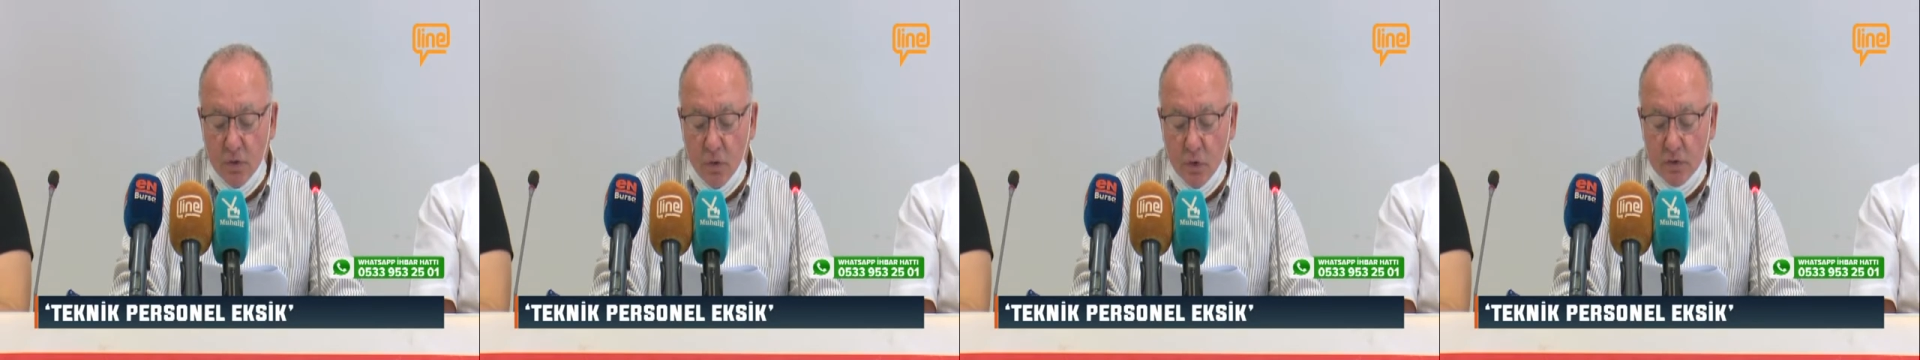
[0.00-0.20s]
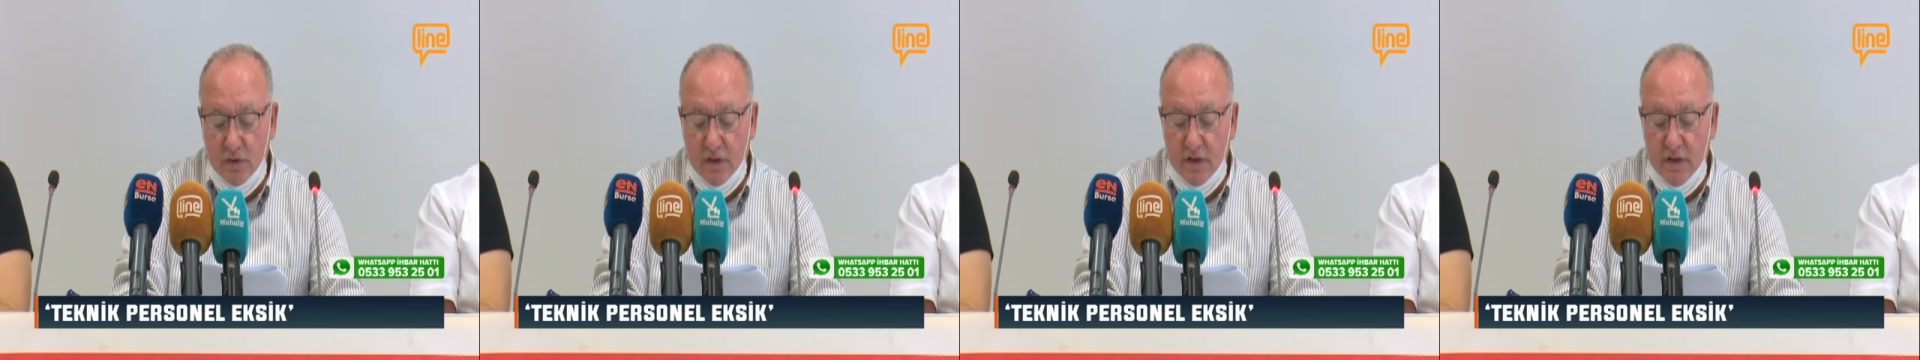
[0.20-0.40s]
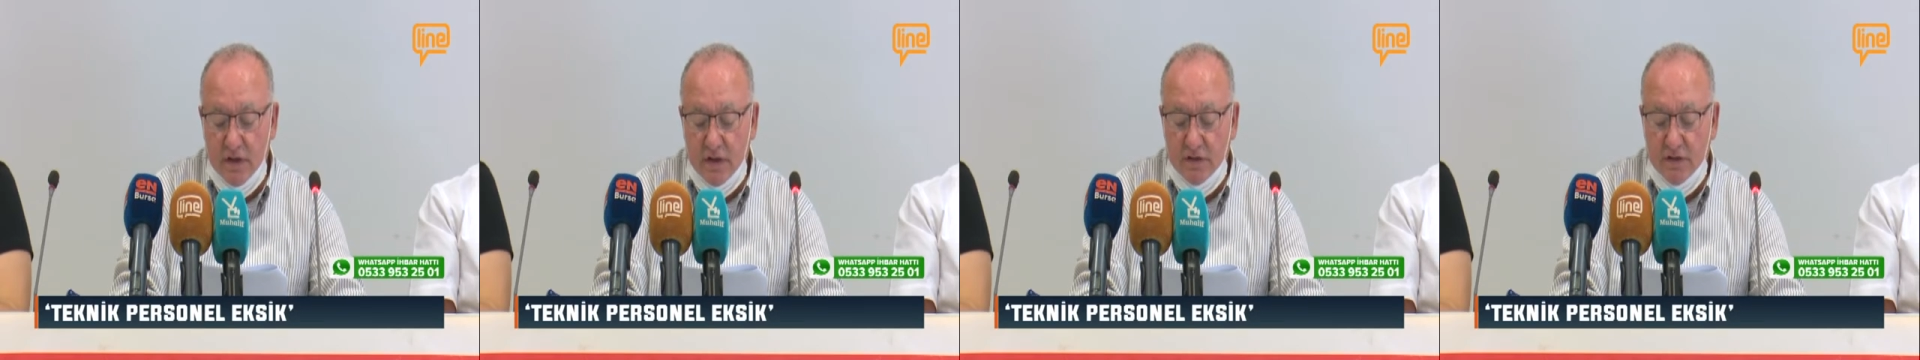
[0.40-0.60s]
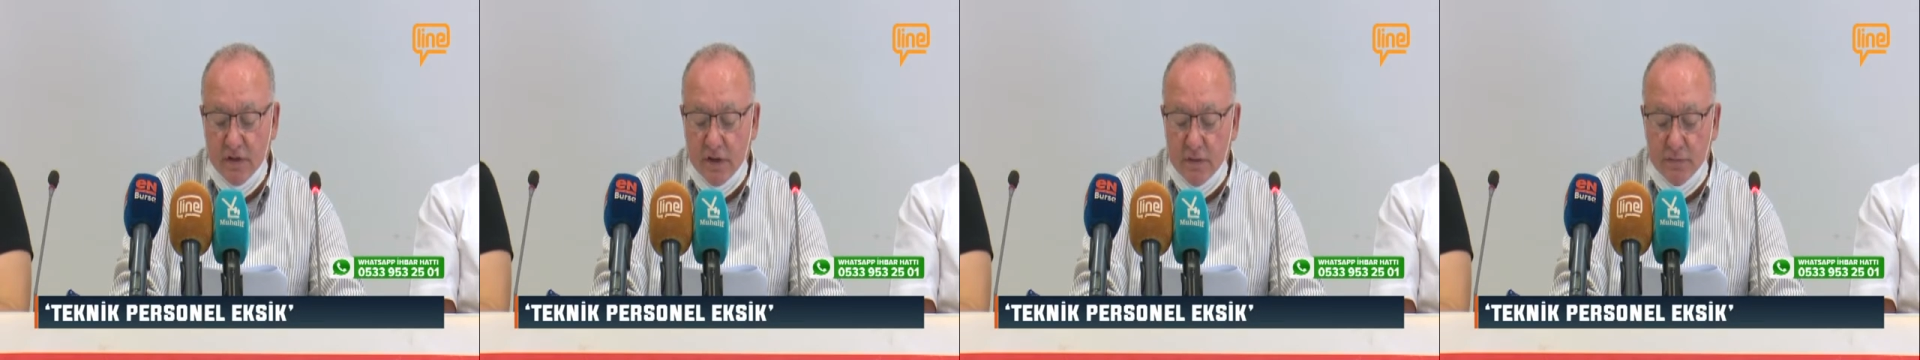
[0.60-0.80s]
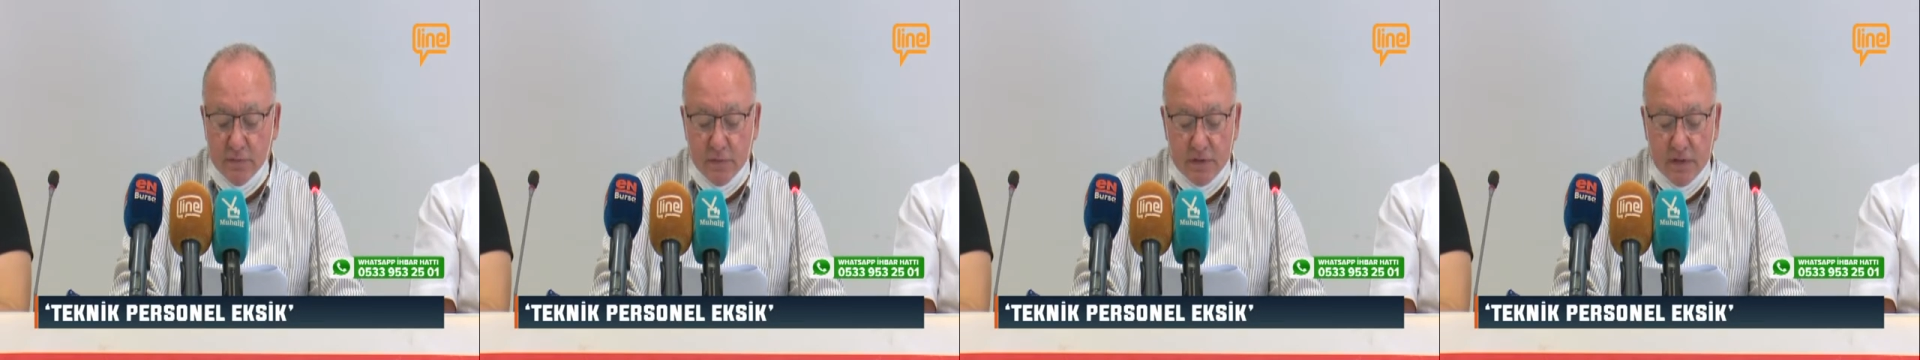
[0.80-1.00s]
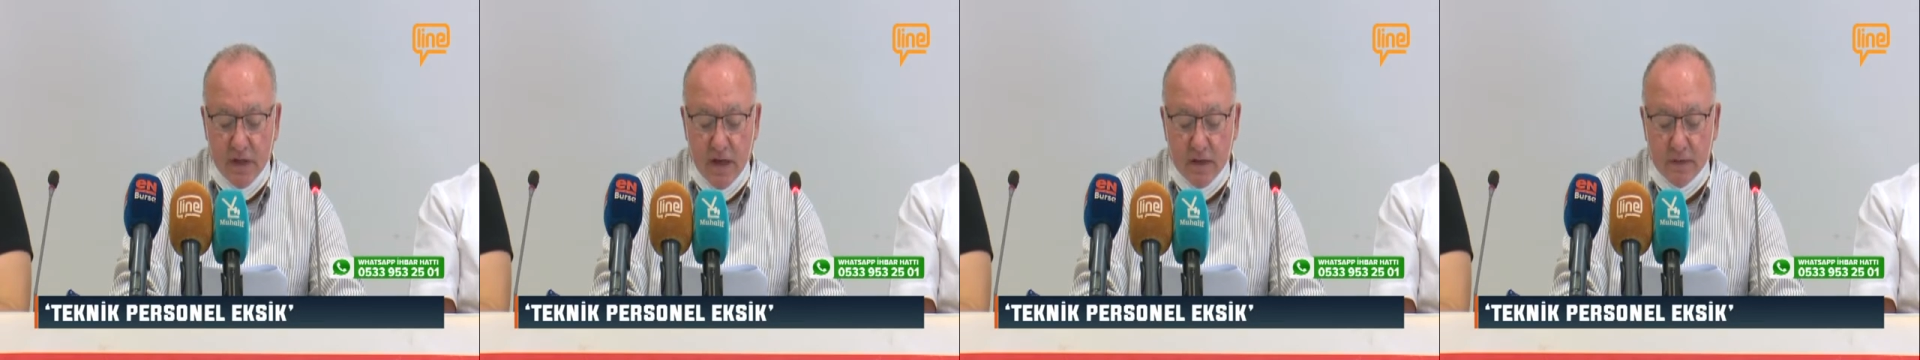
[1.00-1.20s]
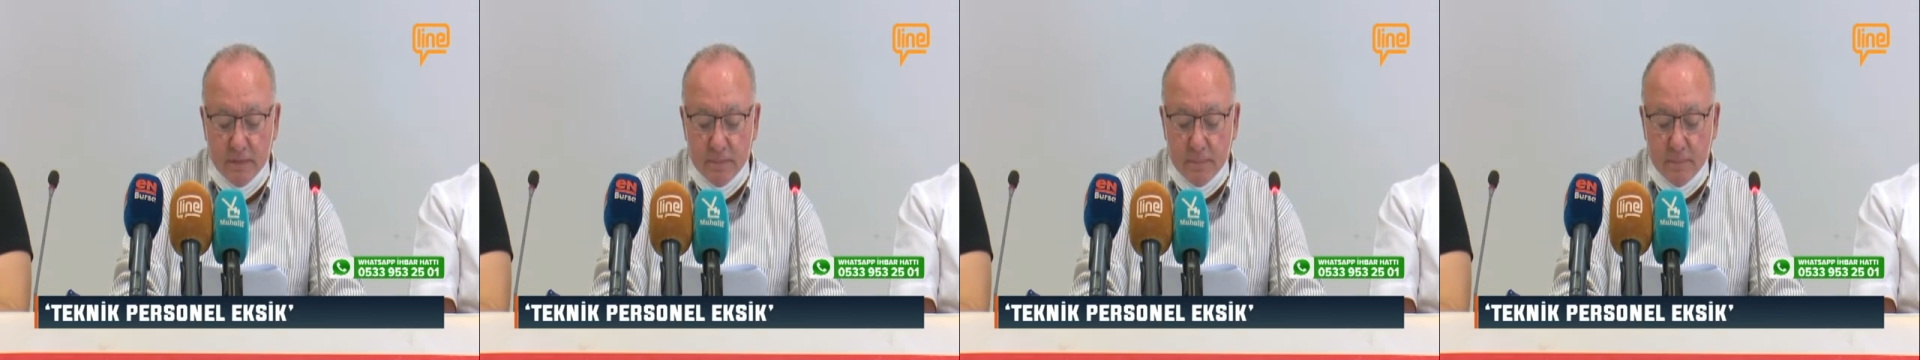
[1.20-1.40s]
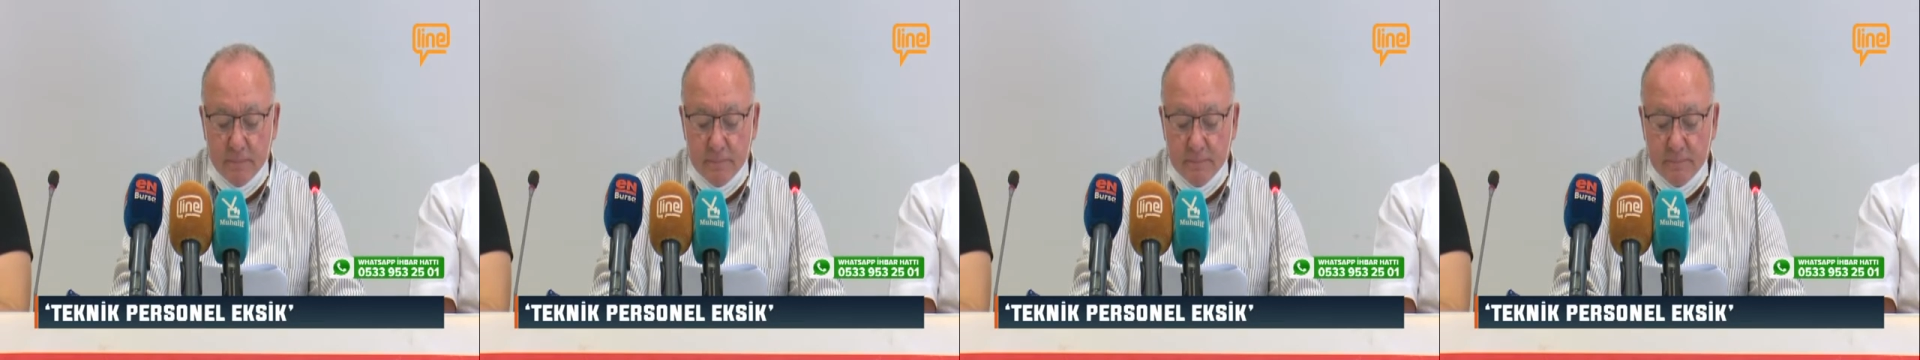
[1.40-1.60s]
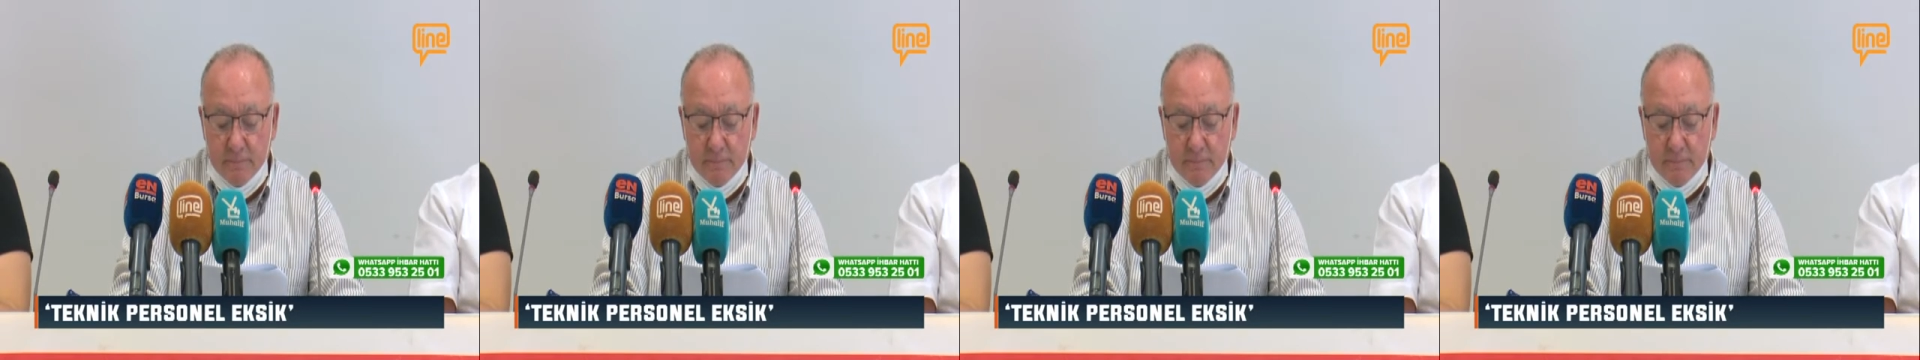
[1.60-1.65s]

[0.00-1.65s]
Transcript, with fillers: odaları tarafından